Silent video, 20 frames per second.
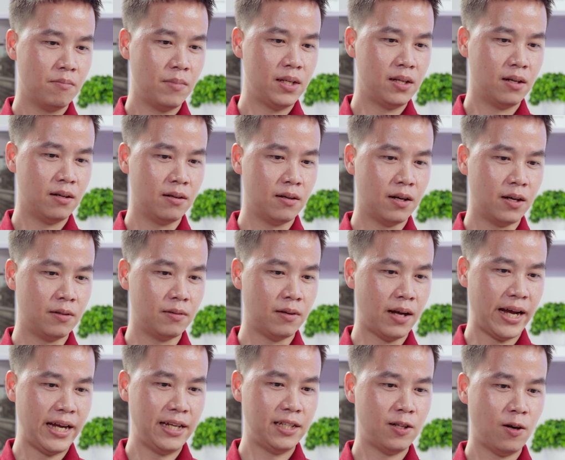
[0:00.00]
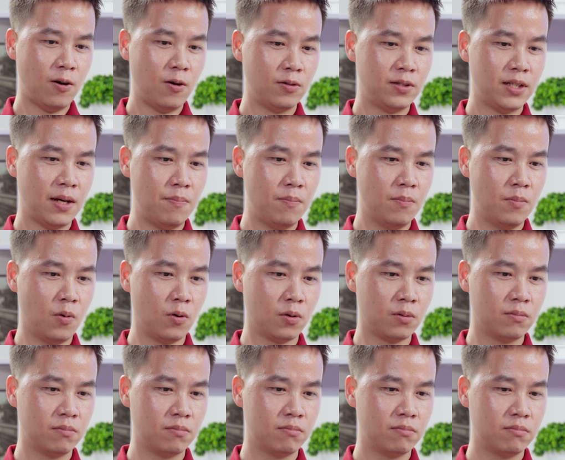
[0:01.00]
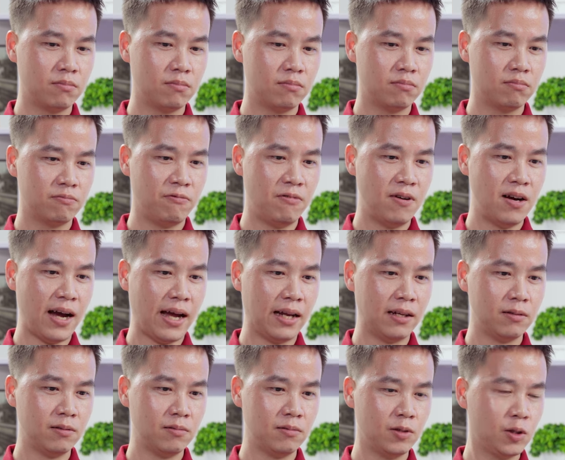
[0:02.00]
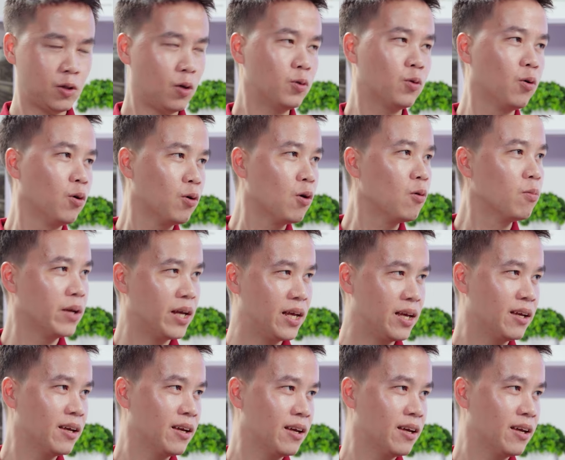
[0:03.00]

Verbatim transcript: bây giờ hãy cho Trâm một phương án chốt cuối cùng đi,